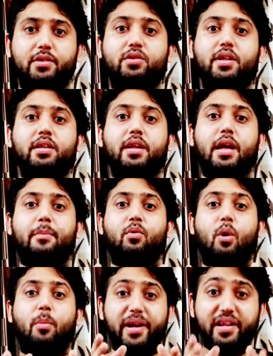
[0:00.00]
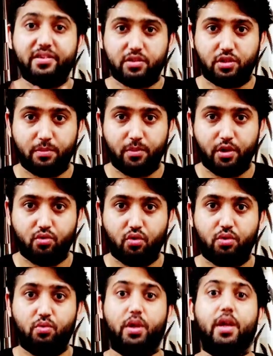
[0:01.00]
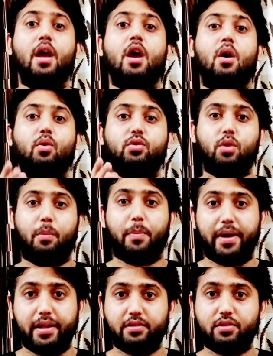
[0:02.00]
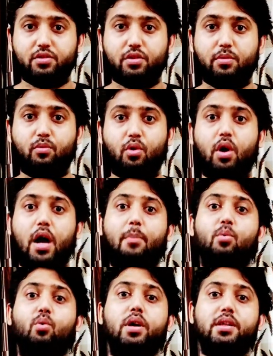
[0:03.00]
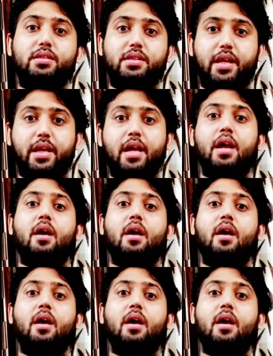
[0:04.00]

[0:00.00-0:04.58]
हैं उसके अंदर आपको ऑपरेटिंग सिस्टम की ज़रूरत होगी उस ऑपरेटिंग सिस्टम को आप गूगल से